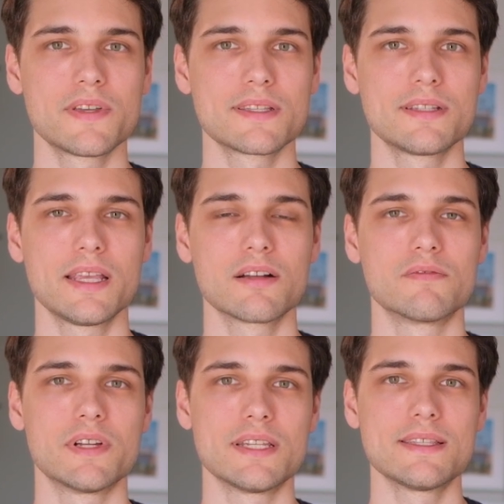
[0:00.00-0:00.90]
festlegen
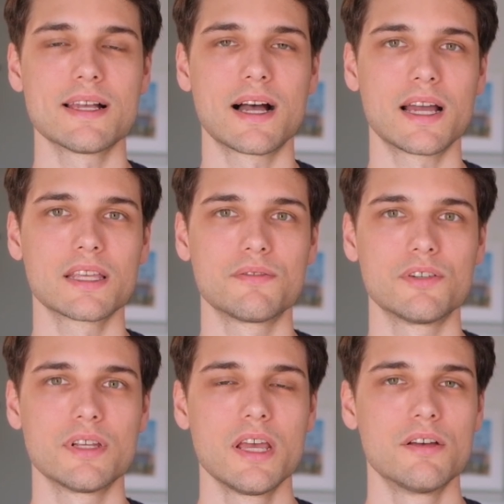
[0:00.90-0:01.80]
und wenn dieser erreicht
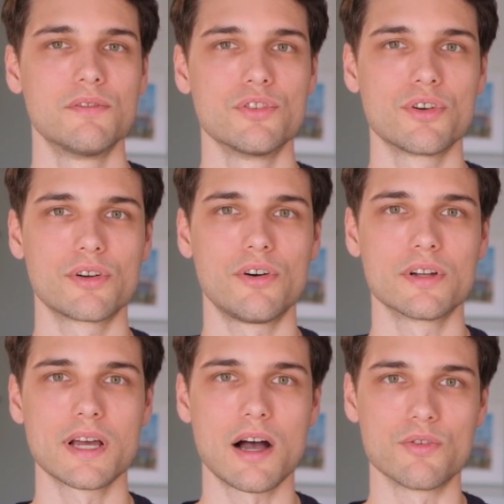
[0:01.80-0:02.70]
wird, wird eure
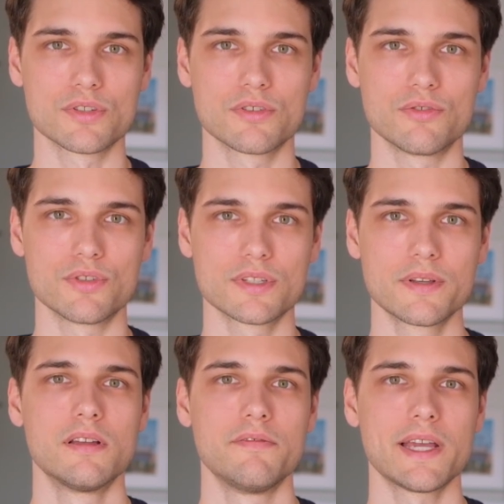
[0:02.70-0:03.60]
Order ausgelöst.
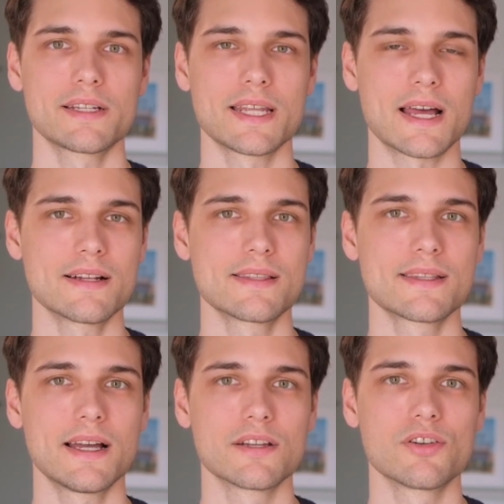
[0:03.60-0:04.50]
Während der
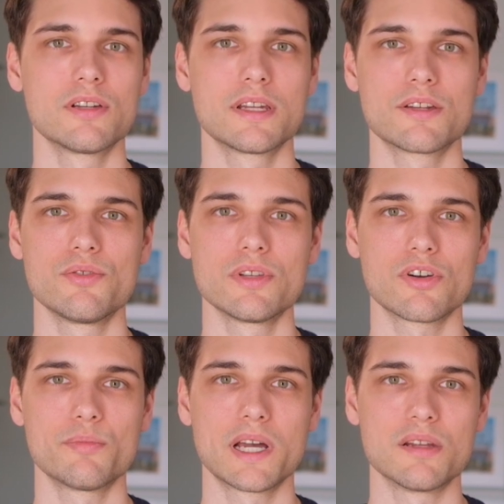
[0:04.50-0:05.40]
Handelszeiten könnt ihr natürlich
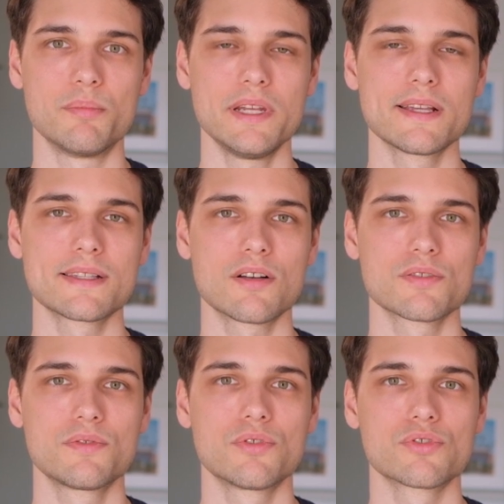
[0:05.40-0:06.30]
auch immer eine
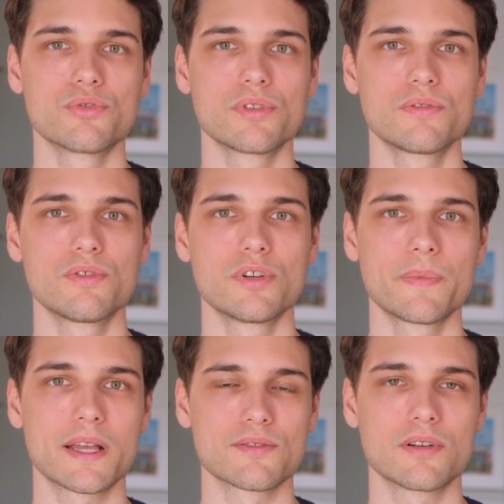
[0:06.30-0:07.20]
Billigstausführung
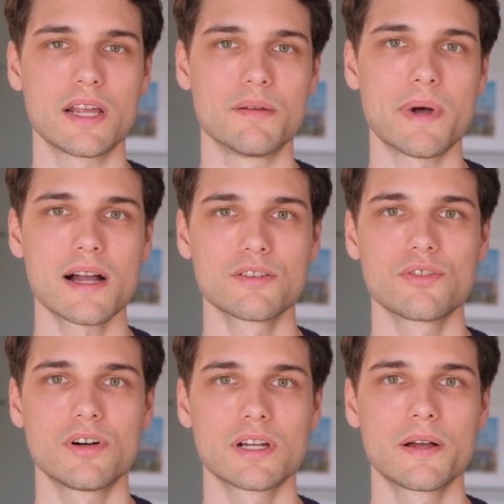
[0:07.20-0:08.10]
durchführen, also eine Market
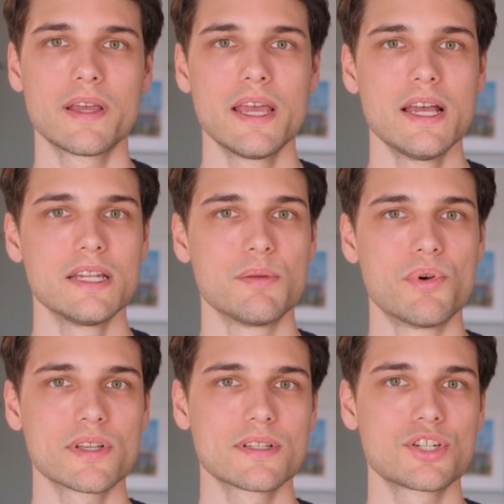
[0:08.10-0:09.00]
Order. Die
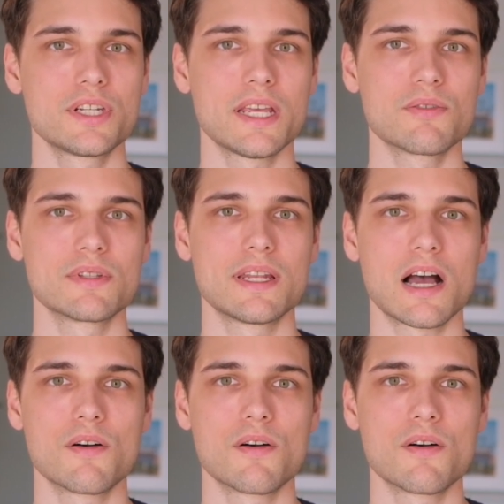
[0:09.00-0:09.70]
Börsen stehen unter der